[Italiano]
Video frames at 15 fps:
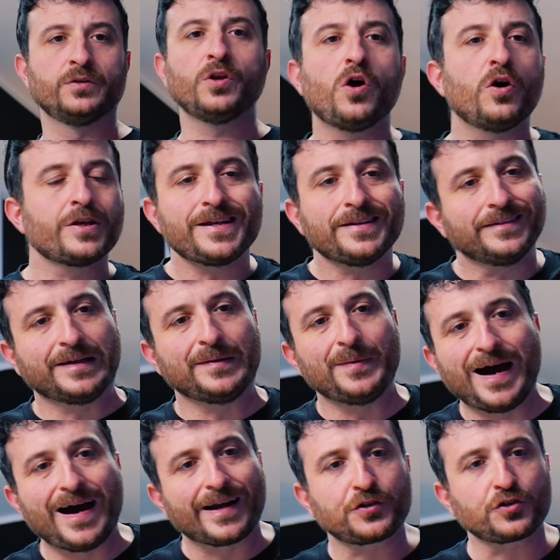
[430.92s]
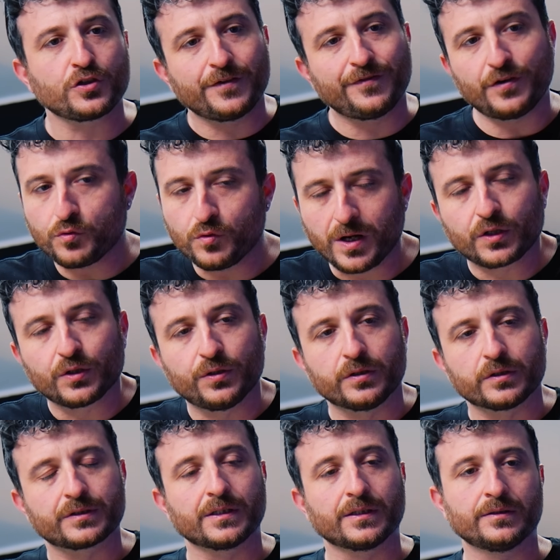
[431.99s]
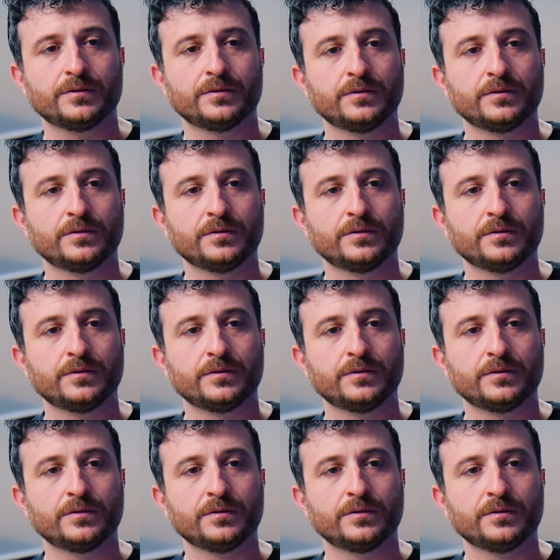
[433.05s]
No, niente mare, c'ho da fare una cosa.